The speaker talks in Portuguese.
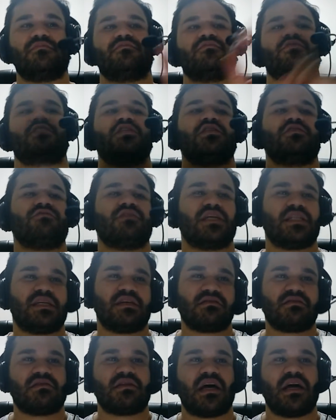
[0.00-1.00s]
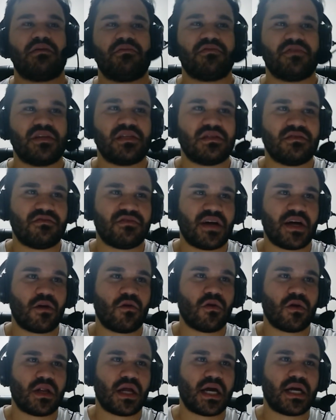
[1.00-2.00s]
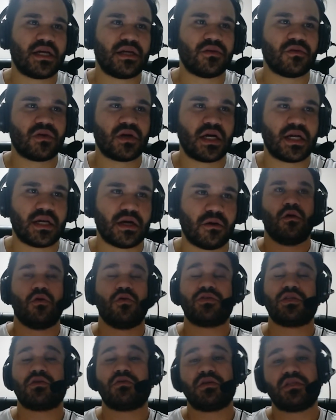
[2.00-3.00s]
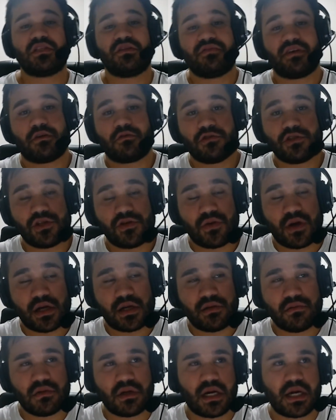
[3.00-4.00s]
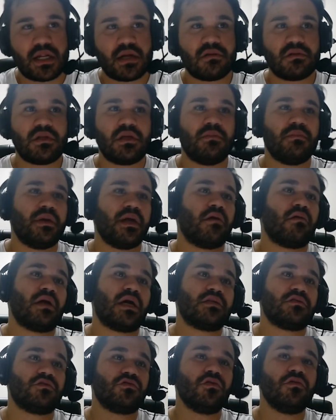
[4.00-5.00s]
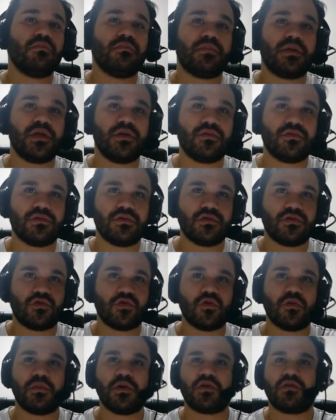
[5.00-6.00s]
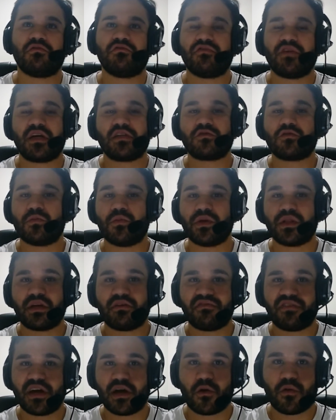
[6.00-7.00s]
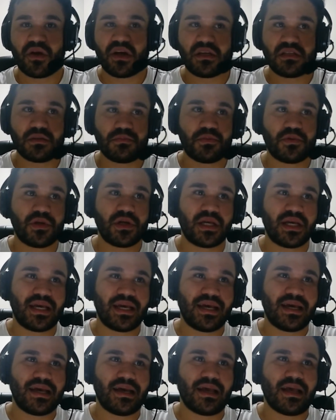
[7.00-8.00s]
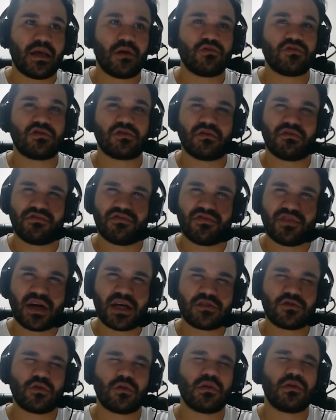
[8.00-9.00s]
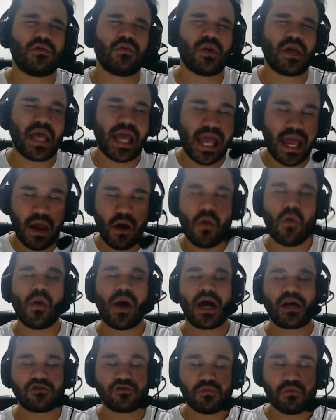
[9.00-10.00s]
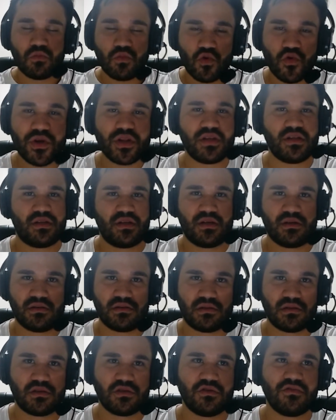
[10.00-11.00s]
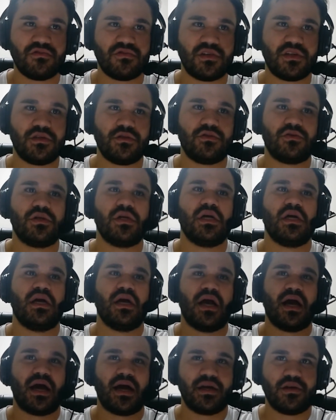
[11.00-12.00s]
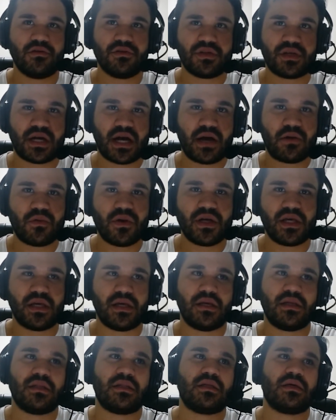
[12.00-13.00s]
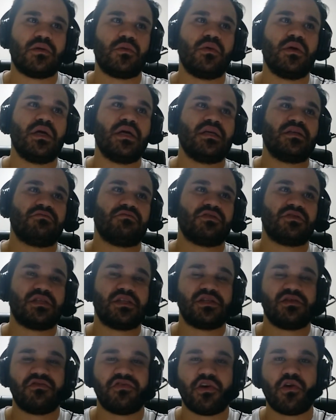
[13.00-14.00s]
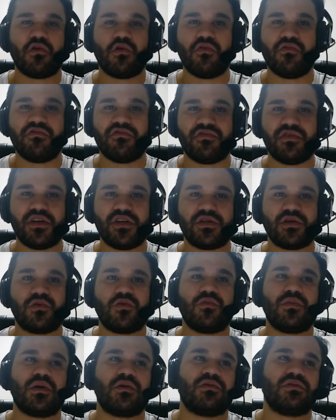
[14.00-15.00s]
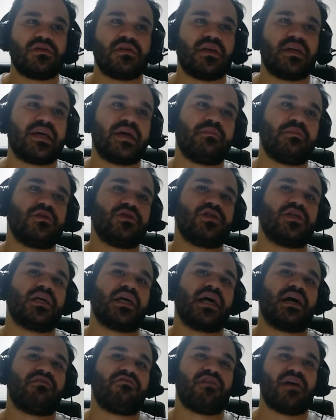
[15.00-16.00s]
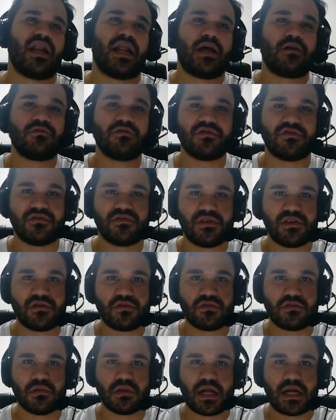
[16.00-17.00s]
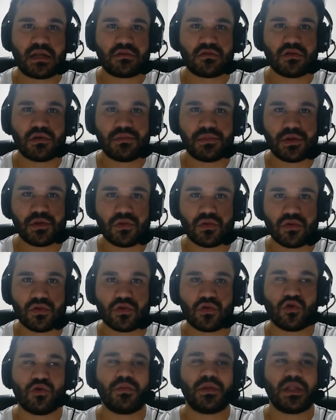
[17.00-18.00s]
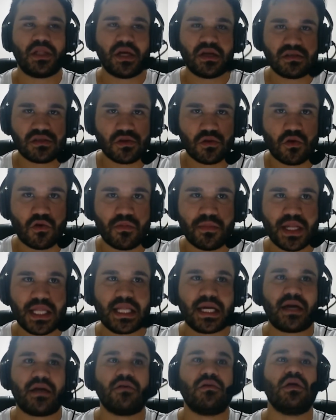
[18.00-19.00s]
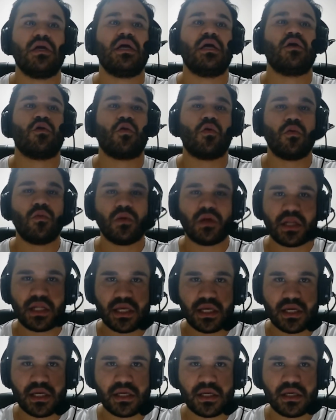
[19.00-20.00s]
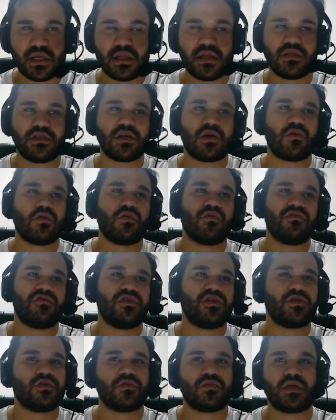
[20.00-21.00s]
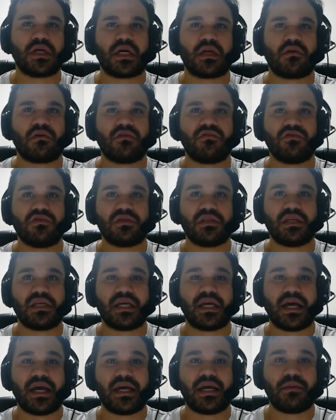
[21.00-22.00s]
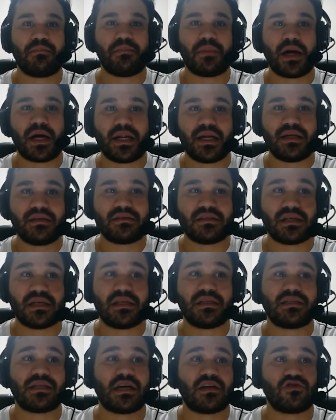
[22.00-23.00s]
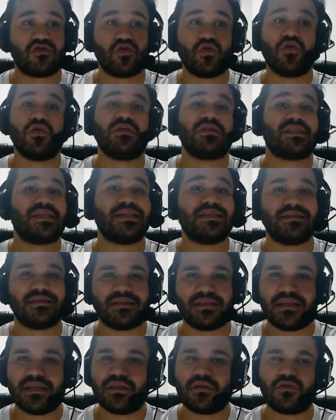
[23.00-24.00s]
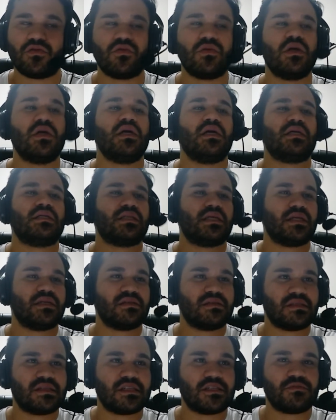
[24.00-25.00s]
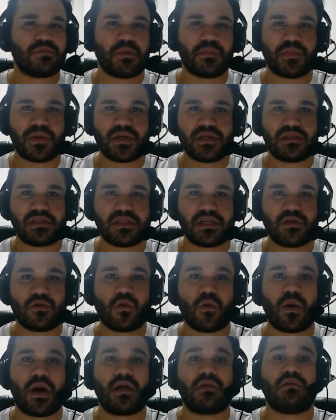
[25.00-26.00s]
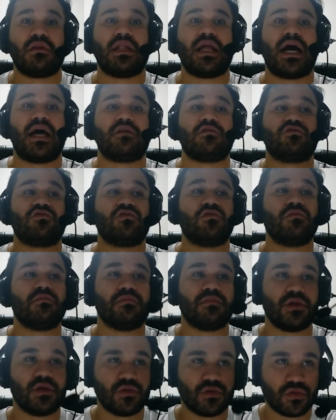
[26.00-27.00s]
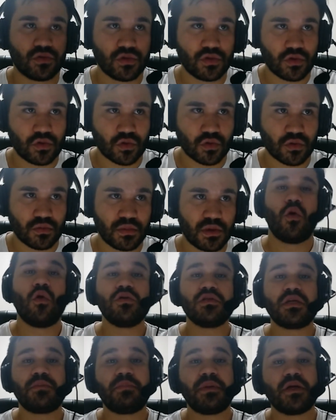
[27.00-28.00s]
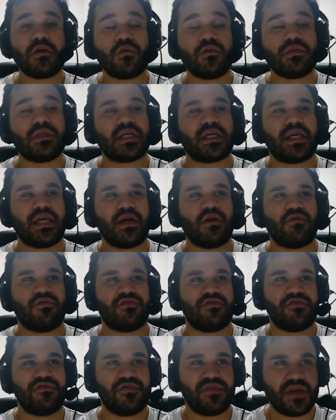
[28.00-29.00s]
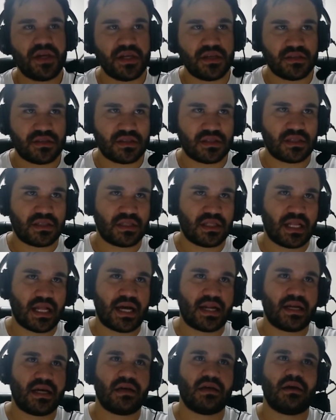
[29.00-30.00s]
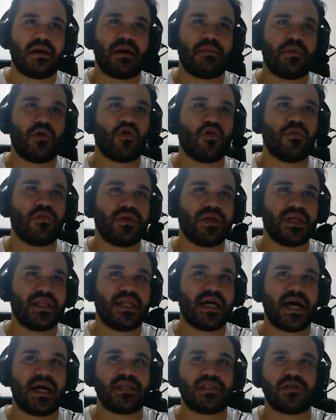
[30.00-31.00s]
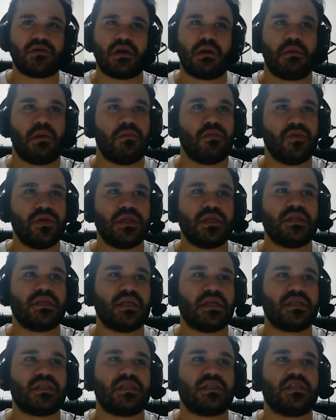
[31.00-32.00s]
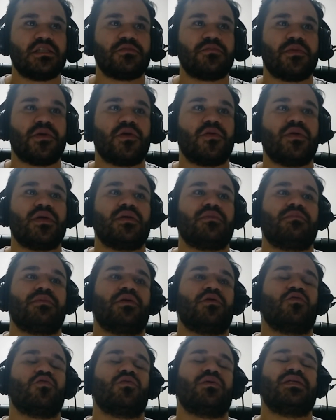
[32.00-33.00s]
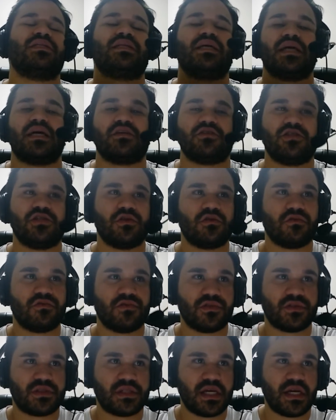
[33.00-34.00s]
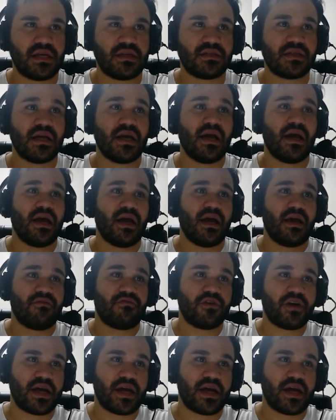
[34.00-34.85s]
A gente vai testar e ver se vai colar aqui no canal. Outra coisa que vai continuar aqui no canal também é o lado sombrio do YouTube. Eu não faço com muita frequência porque eu só faço quando eu acho muito interessante o vídeo aí eu trago aqui. Então, se você tiver algum vídeo, alguma coisa que quer me indicar, vai lá nos vídeos do lado sombrio do YouTube, deixe seu comentário com o link de algum vídeo, algum canal que você quer que apareça aqui, que você achou esquisito, interessante para aparecer no quadro lado sombrio do YouTube. Outra pergunta que eu fiz lá na aba comunidade, que é uma muito interessante para eu, eu interagir com vocês, foi